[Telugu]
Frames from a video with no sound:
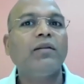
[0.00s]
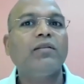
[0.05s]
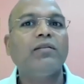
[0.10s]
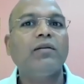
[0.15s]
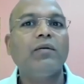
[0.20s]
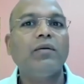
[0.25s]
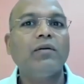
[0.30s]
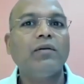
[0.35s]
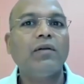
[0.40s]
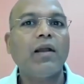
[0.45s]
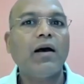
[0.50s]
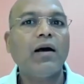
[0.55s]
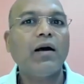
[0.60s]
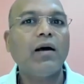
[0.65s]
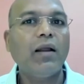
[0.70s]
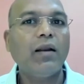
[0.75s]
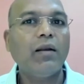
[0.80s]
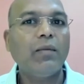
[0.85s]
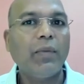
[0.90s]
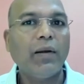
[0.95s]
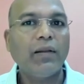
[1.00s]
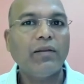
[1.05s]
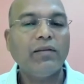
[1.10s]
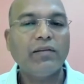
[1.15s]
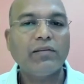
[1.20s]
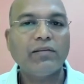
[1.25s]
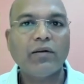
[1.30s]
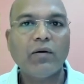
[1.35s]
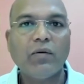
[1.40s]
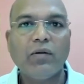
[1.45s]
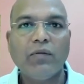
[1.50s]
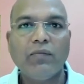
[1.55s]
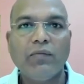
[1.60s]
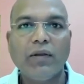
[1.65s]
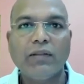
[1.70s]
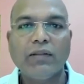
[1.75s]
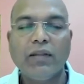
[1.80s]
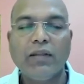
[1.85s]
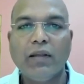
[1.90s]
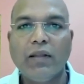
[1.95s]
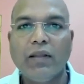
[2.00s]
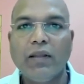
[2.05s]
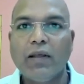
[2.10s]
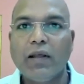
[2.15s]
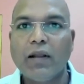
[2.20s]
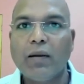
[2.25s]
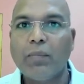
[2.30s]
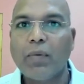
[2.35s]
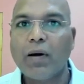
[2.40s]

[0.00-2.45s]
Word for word: పరిశ్రమలాగా ఆయన పనిచేస్తా ఉన్న వ్యక్తిని